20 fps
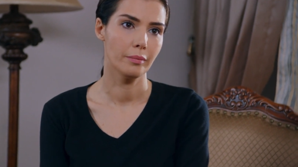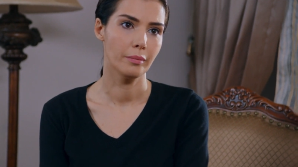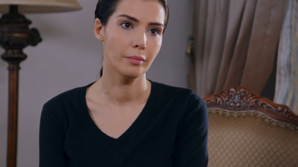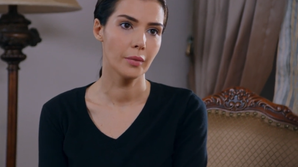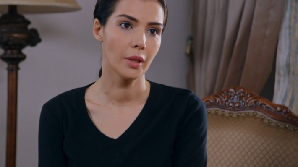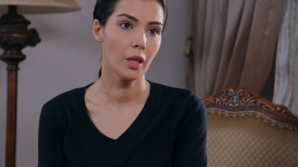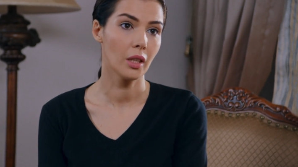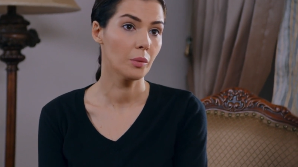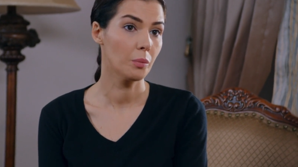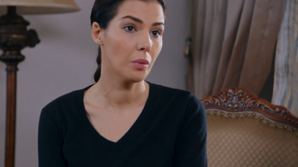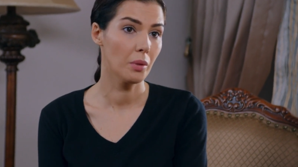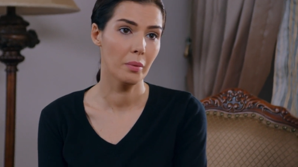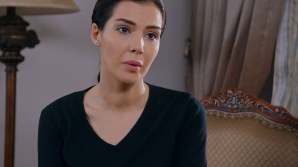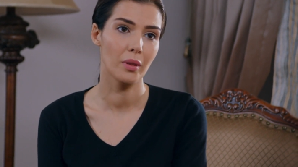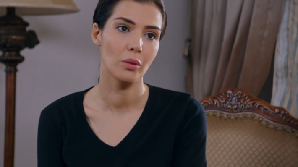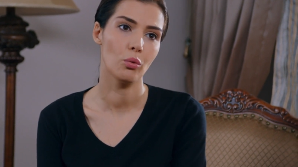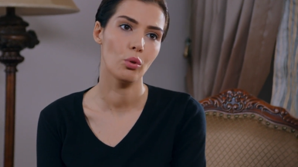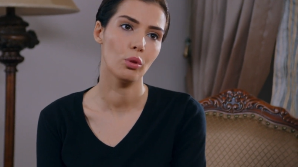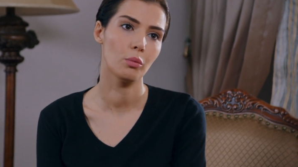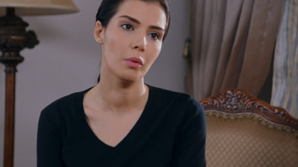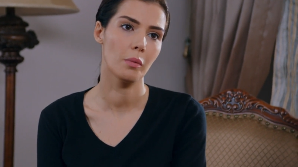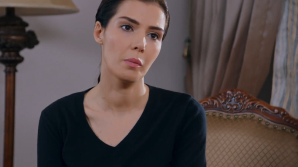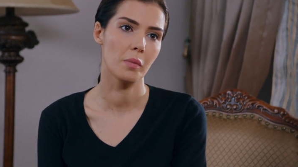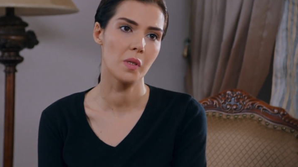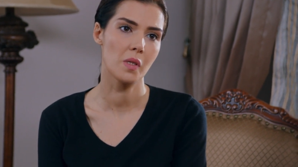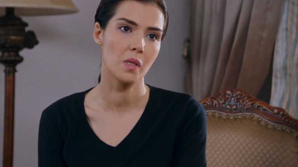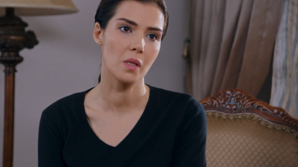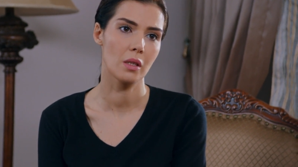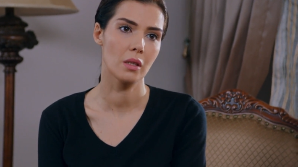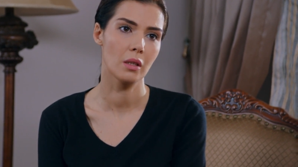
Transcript: E imagino lo triste que debe